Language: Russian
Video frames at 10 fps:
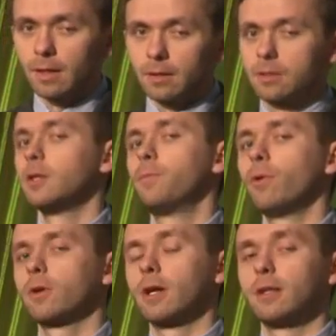До тех
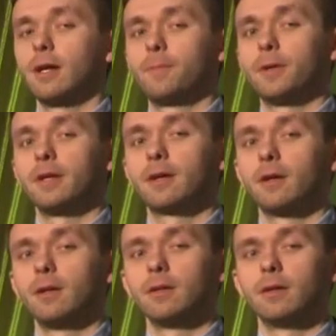пор, когда я
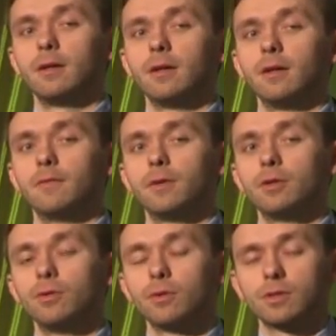поехал э, в
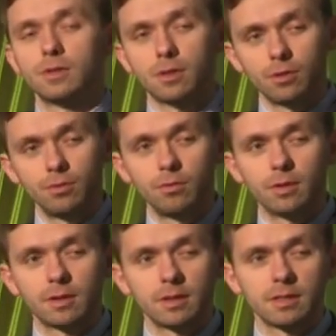одну страну,
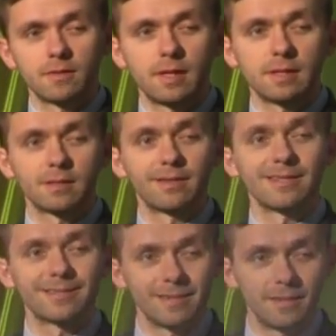это называется
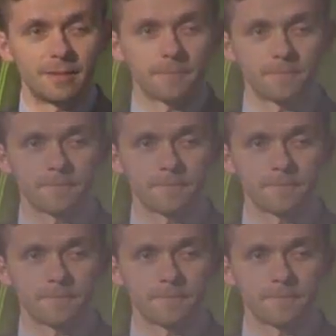Танзания,